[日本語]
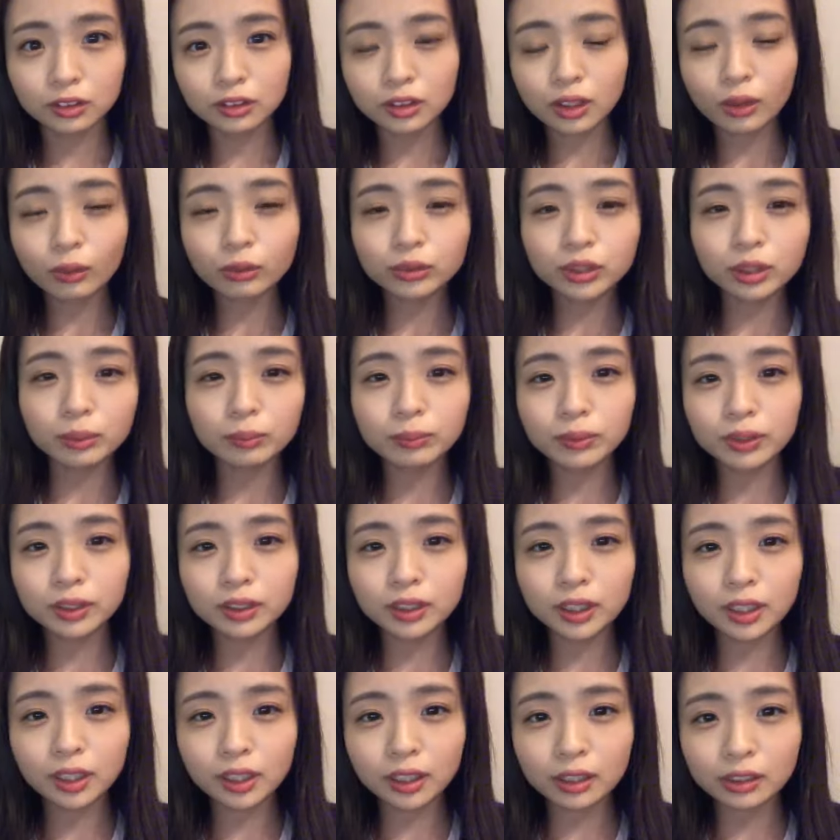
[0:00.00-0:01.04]
タコ食べれ
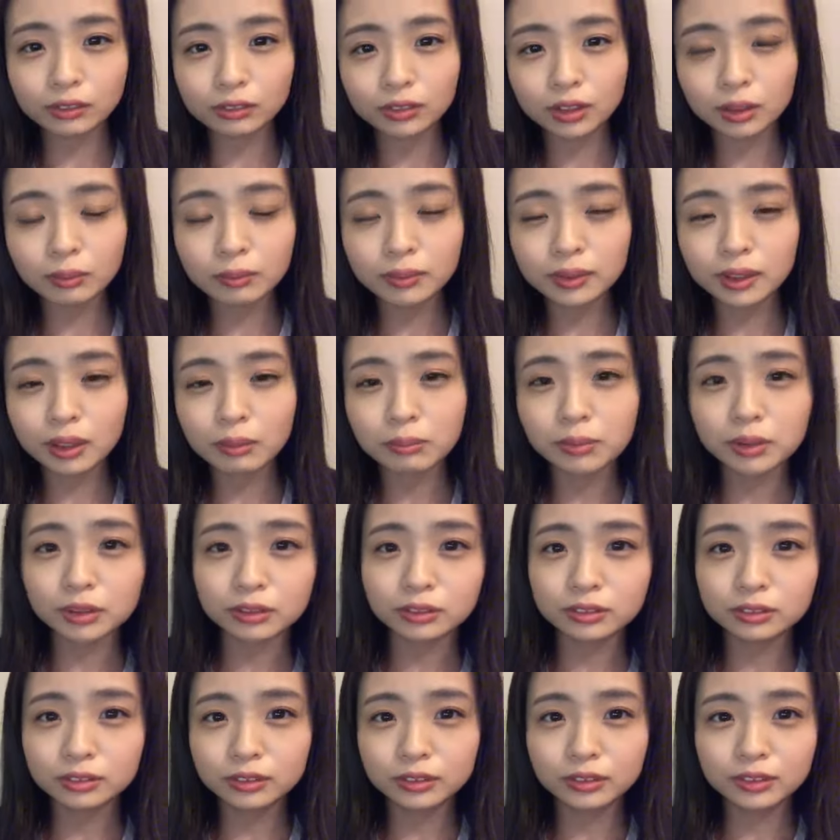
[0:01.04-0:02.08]
ないけど食べてみる